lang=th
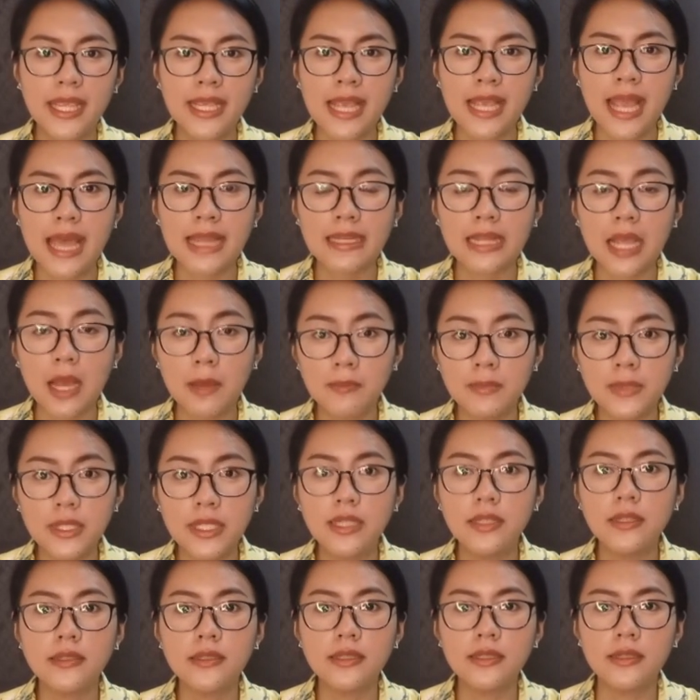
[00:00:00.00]
มีการ
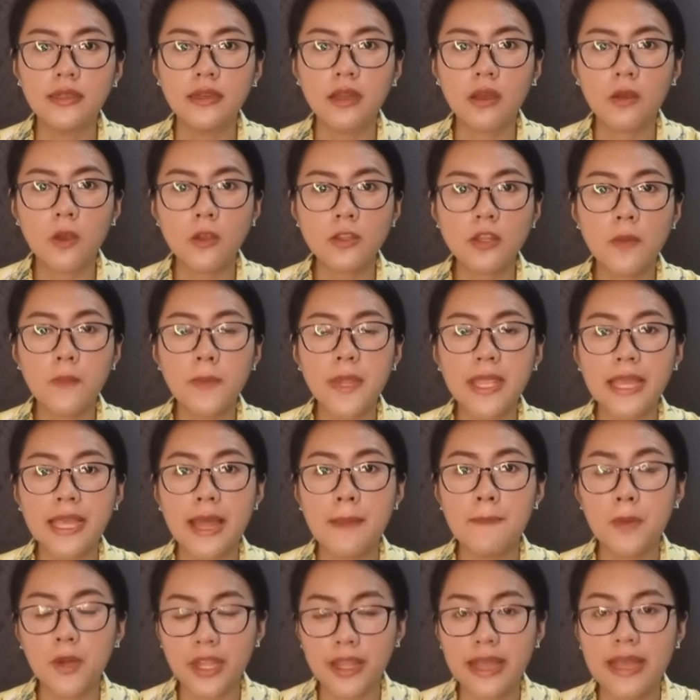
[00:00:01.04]
คำนึงถึง แล้วก็ต้องมี
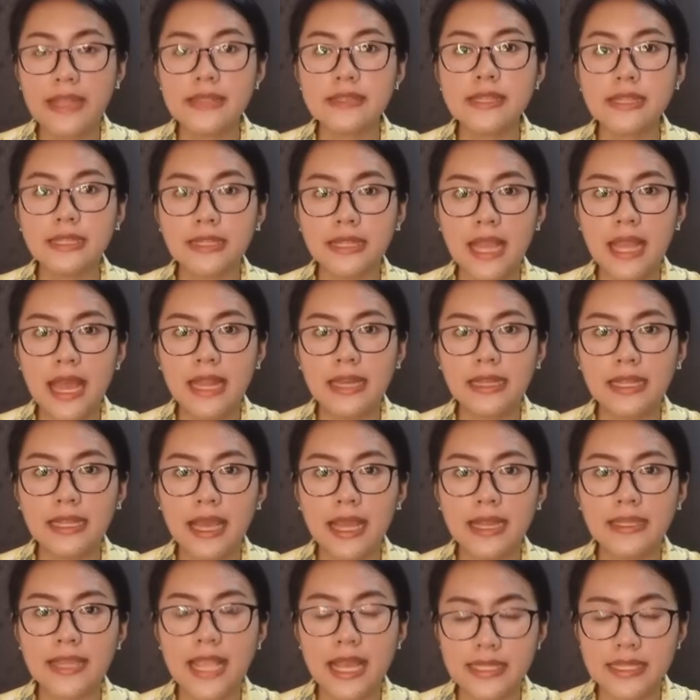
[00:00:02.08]
การบริหารจัดการ
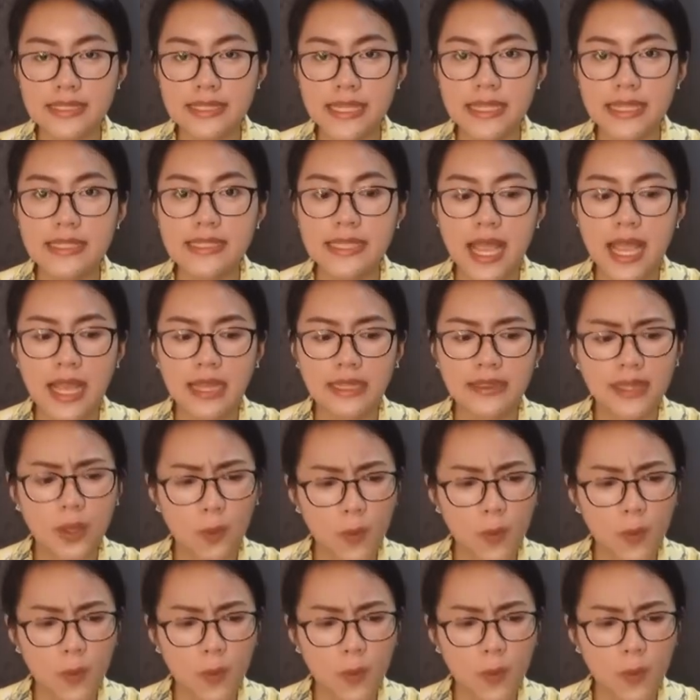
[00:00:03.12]
กันอย่างจริงจัง